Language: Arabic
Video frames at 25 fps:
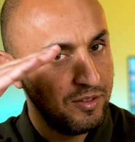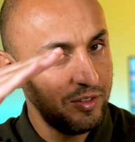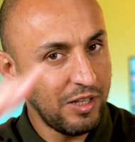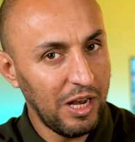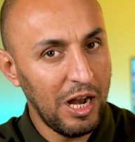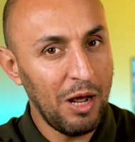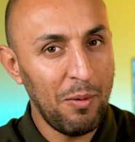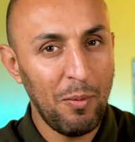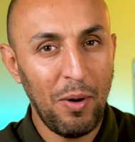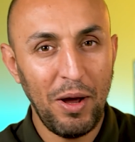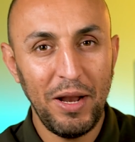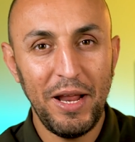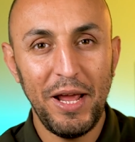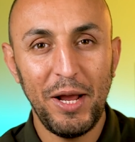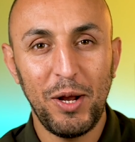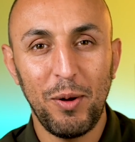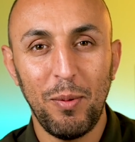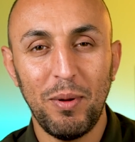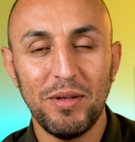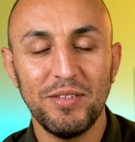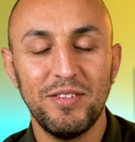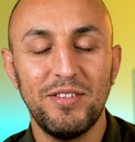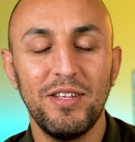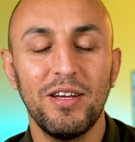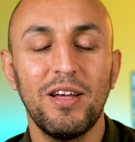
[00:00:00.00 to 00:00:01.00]
السلام عليكم
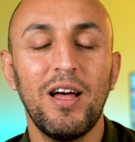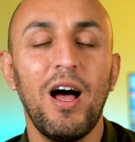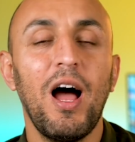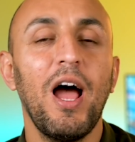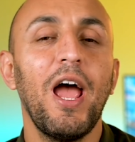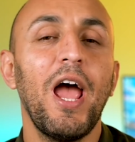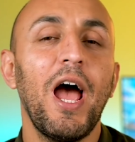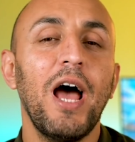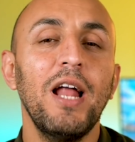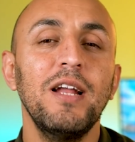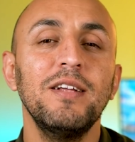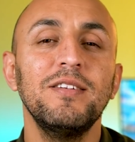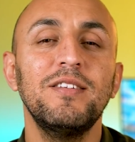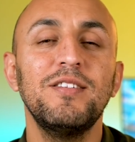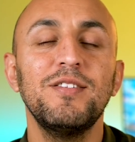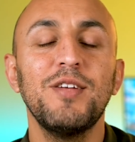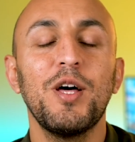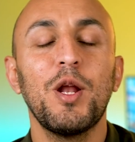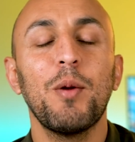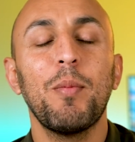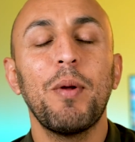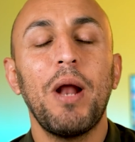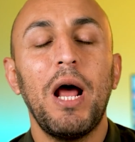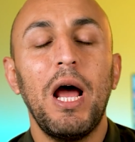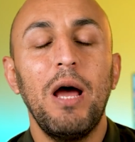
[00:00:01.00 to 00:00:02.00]
اصدقائي انا
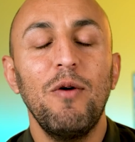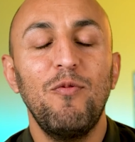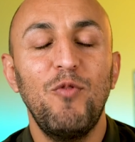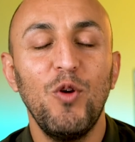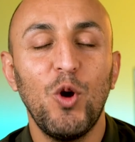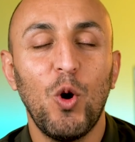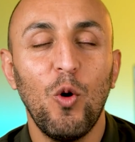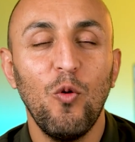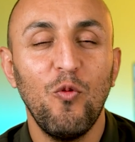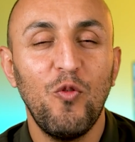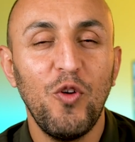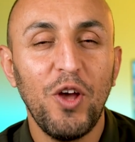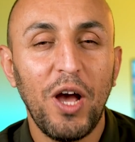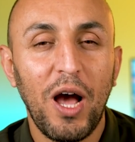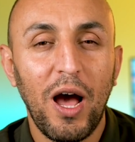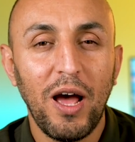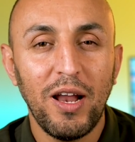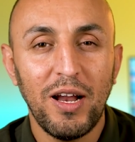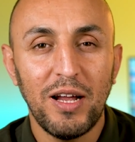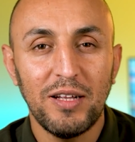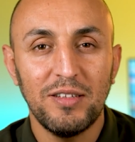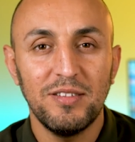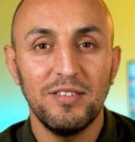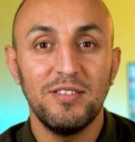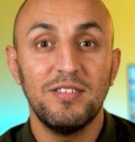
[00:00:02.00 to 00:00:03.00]
سيزار برحب فيكم في
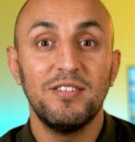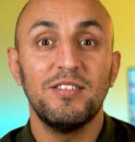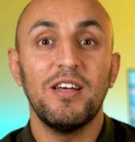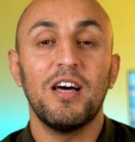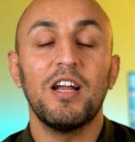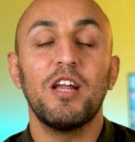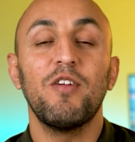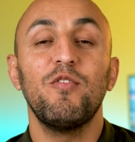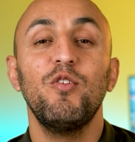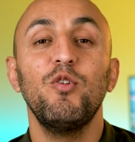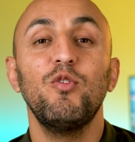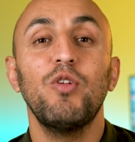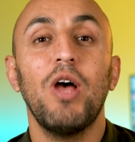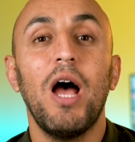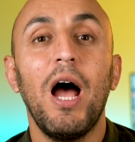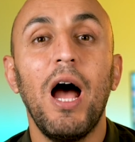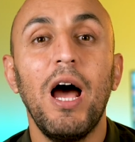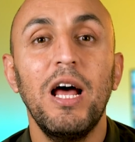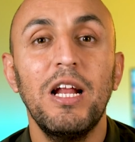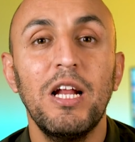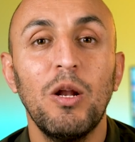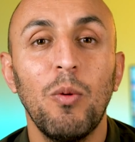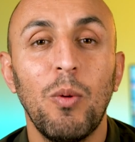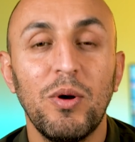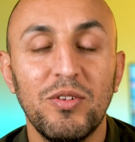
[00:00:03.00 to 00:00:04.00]
قناه سيزار ريفيوز
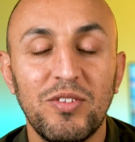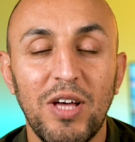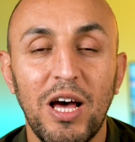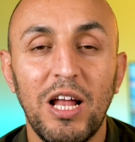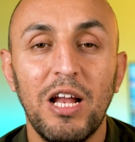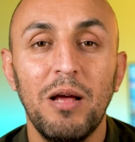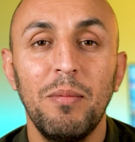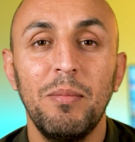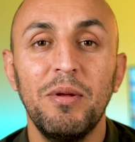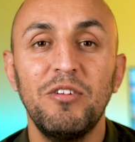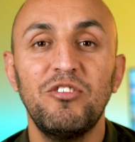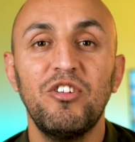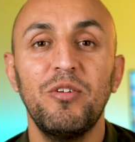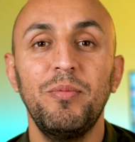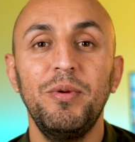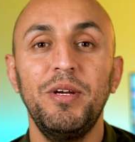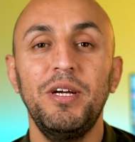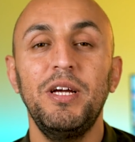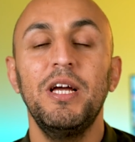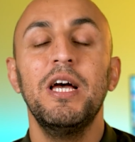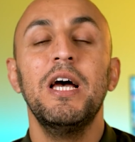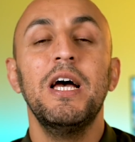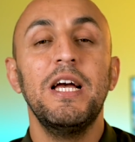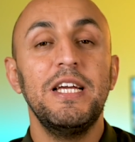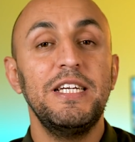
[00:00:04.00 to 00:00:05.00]
اهلا وسهلا
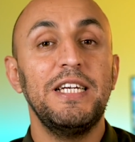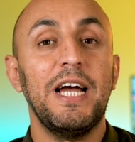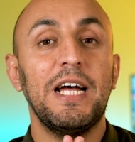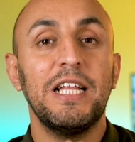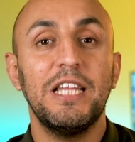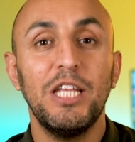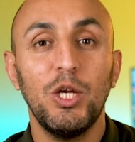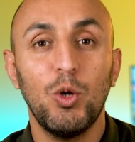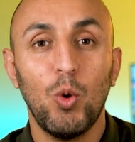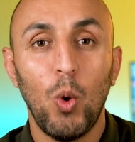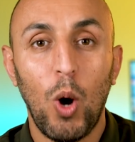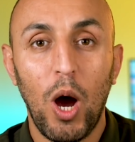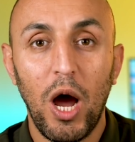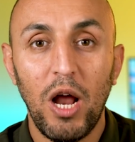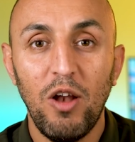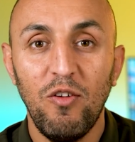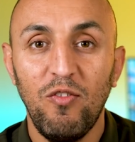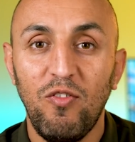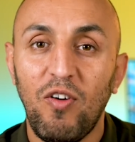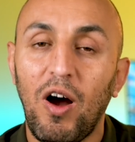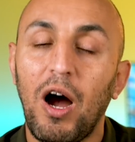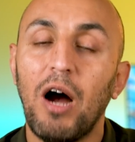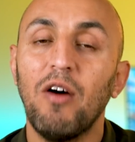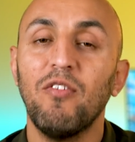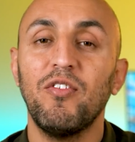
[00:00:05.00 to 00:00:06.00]
بالجميع يعطيكم
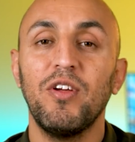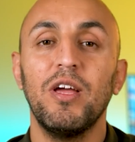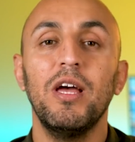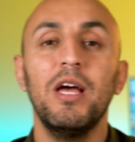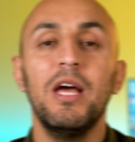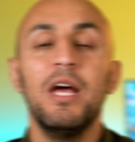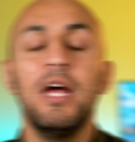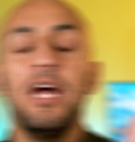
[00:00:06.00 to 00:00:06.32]
الف عافيه